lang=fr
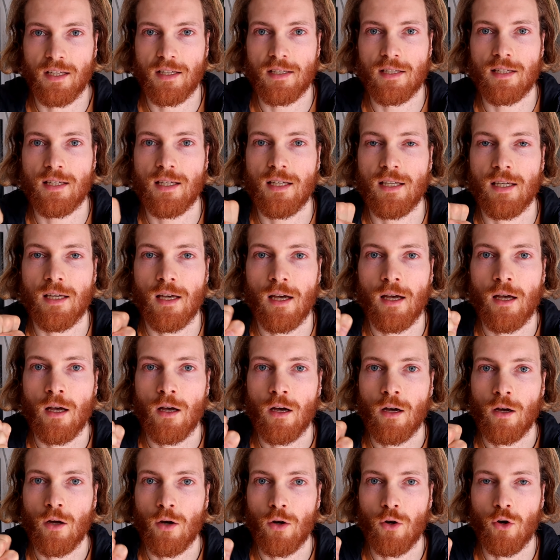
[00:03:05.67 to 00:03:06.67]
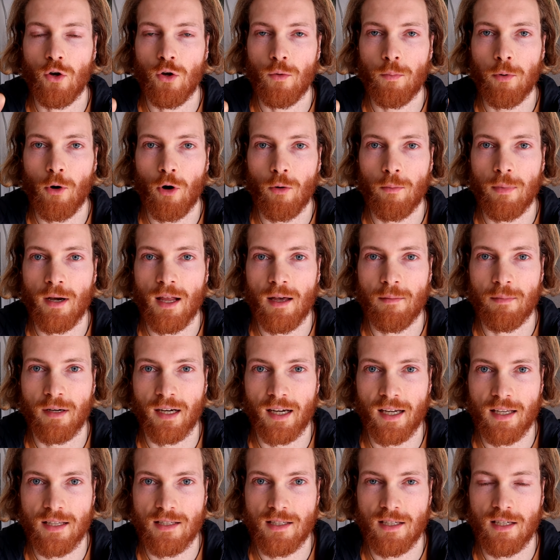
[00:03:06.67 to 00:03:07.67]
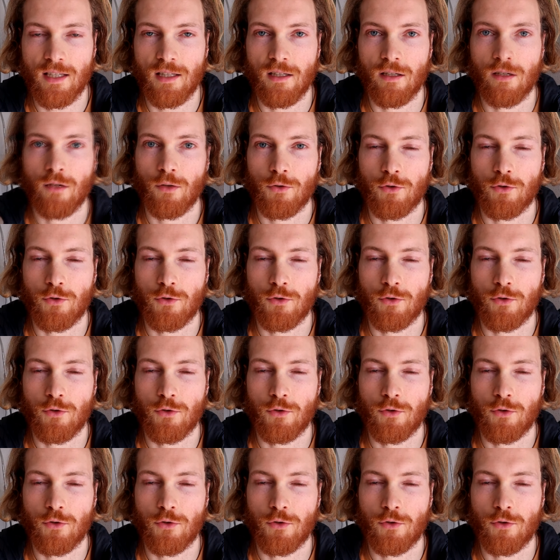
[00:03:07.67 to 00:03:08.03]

Ici, le problème réside